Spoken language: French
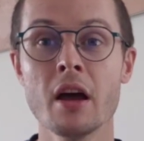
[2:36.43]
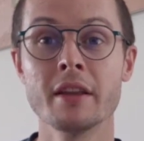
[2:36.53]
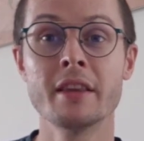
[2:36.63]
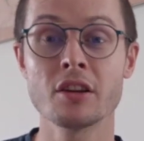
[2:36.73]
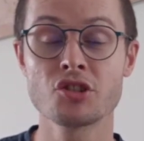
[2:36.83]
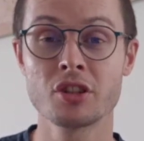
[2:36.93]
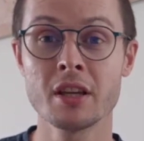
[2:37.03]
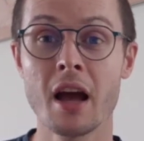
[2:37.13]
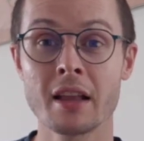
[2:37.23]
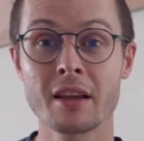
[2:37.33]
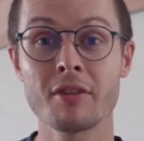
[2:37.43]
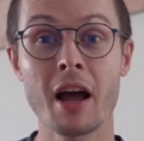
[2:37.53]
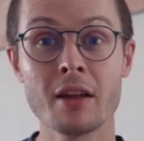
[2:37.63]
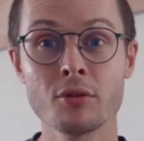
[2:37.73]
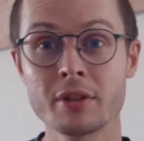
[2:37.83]
d'acheter à travers
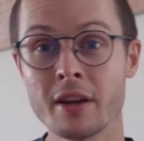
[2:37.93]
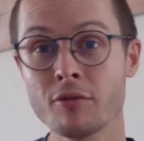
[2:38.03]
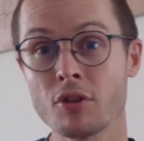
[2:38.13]
un ETF,